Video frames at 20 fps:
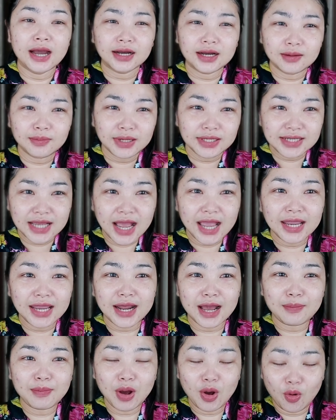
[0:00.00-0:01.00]
คือไม่ใช่
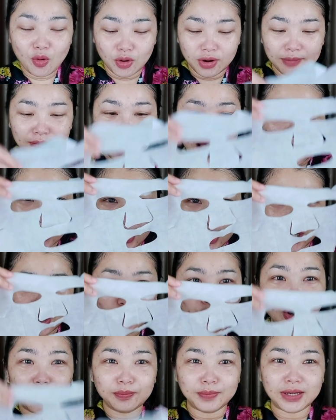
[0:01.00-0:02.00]
นะ บางคนมาร์กแล้วก็
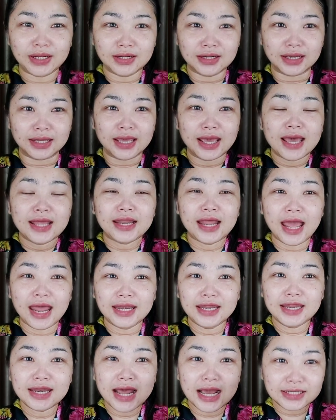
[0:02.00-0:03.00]
นอนไปเลย แทน
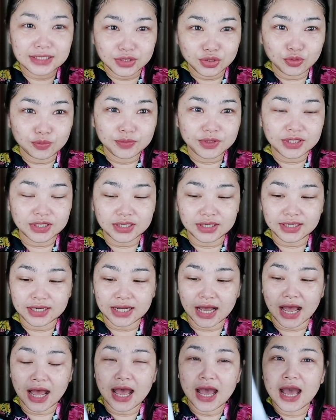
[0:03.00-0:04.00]
ที่หน้าจะชุ่มชื้น
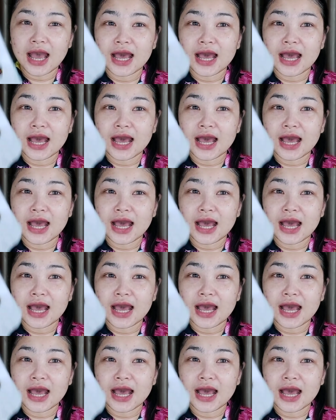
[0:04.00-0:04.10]
นะคะ